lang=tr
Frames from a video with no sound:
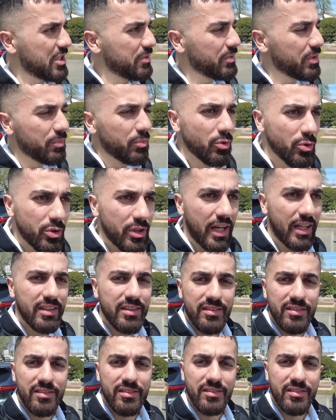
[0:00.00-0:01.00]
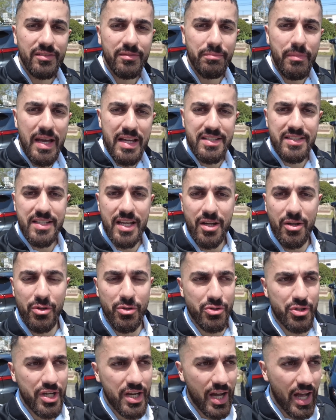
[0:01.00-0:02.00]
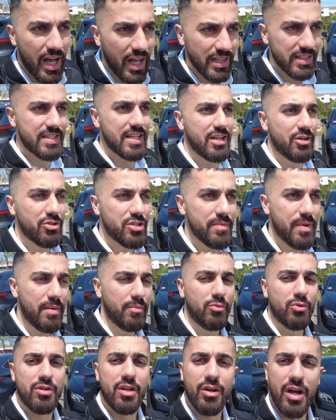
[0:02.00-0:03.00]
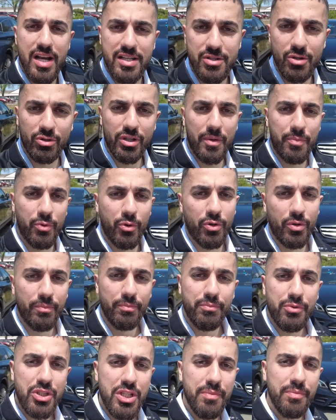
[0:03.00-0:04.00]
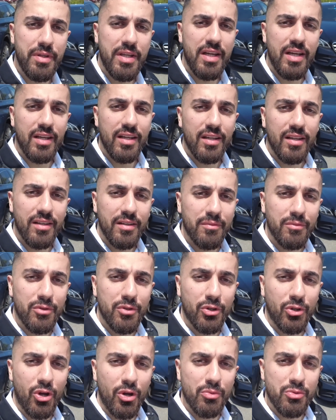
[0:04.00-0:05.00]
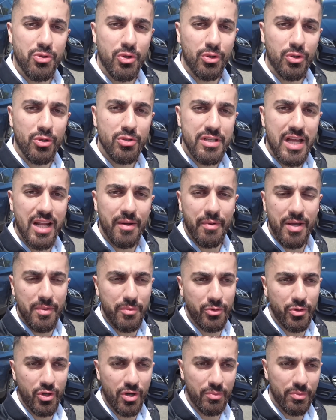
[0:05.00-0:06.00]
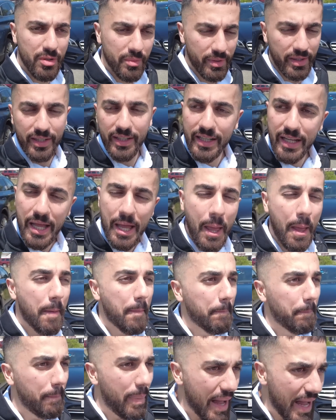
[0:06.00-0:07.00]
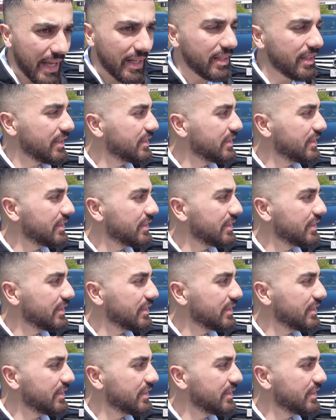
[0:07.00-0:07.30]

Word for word: şimdi bundan 5 sene önce 6 sene önce ben burada garsonluk yapıyordum. Şimdi burada görmüş olduğunuz arabayı biliyorum, değil mi? Ben